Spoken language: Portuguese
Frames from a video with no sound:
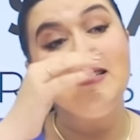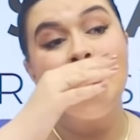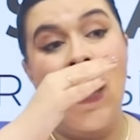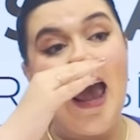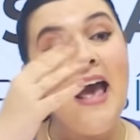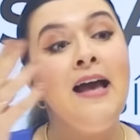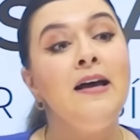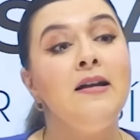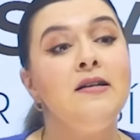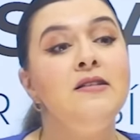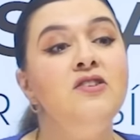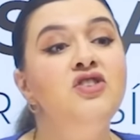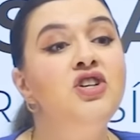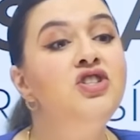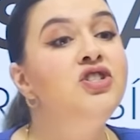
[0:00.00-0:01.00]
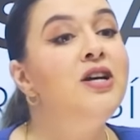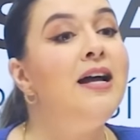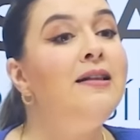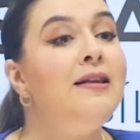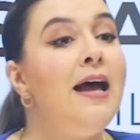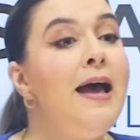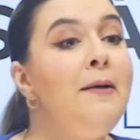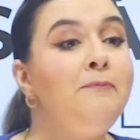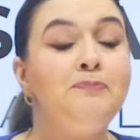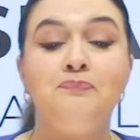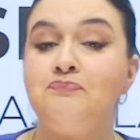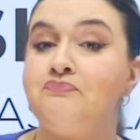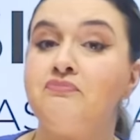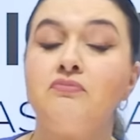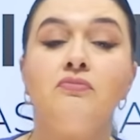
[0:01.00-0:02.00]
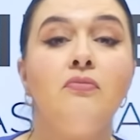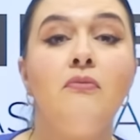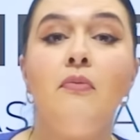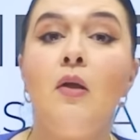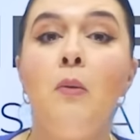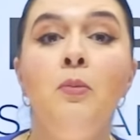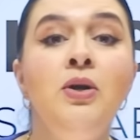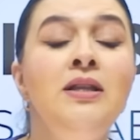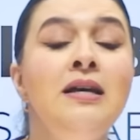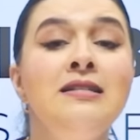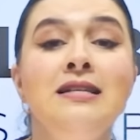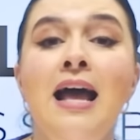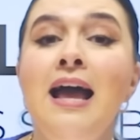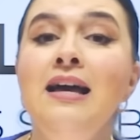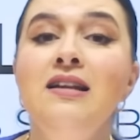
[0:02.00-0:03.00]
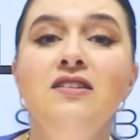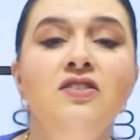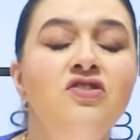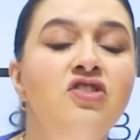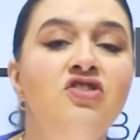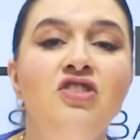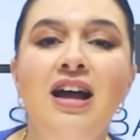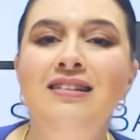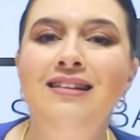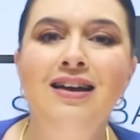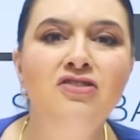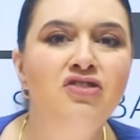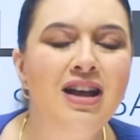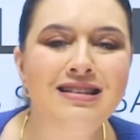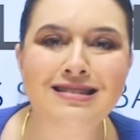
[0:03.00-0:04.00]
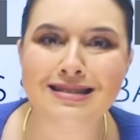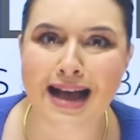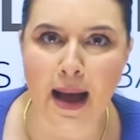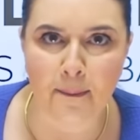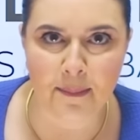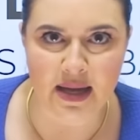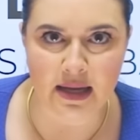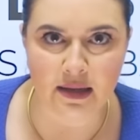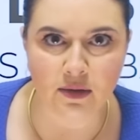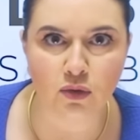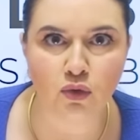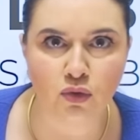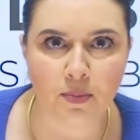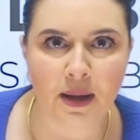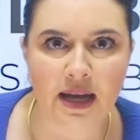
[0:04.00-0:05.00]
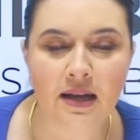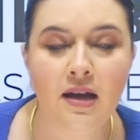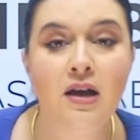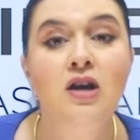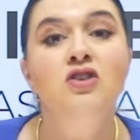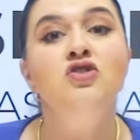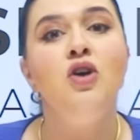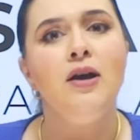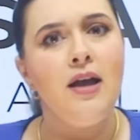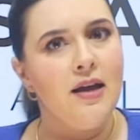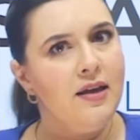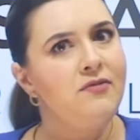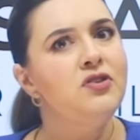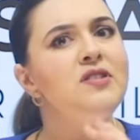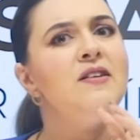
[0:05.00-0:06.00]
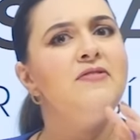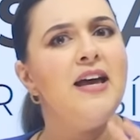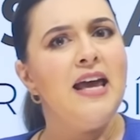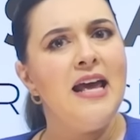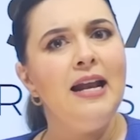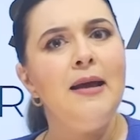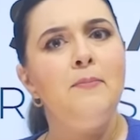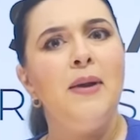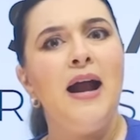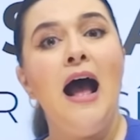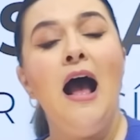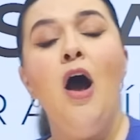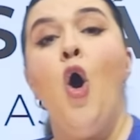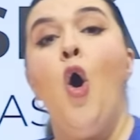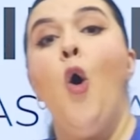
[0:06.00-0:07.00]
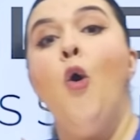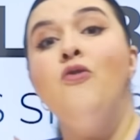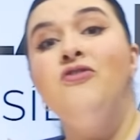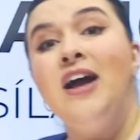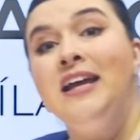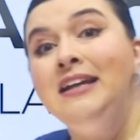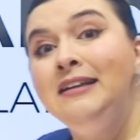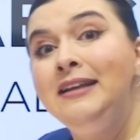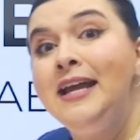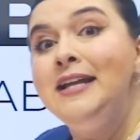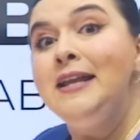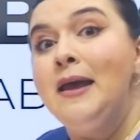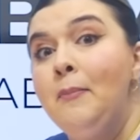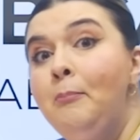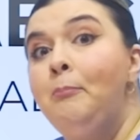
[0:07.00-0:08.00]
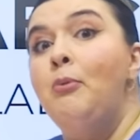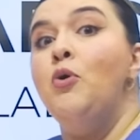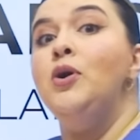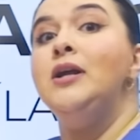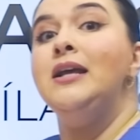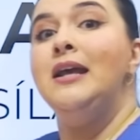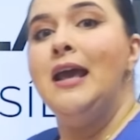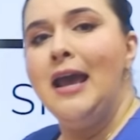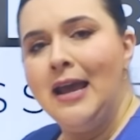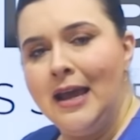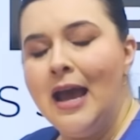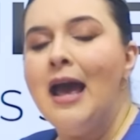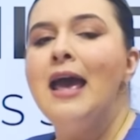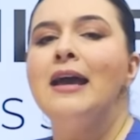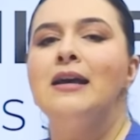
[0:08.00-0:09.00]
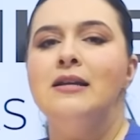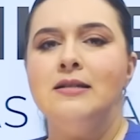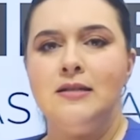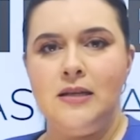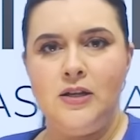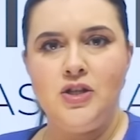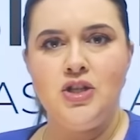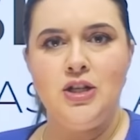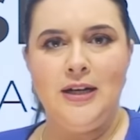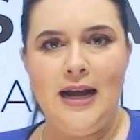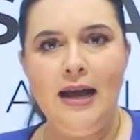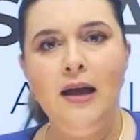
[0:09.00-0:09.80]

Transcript: regras a gente já até muitas regras a gente já até já sabe, tudo bem? Só que aqui você vai relembrar ou vai entender por que, que a regra existe, né?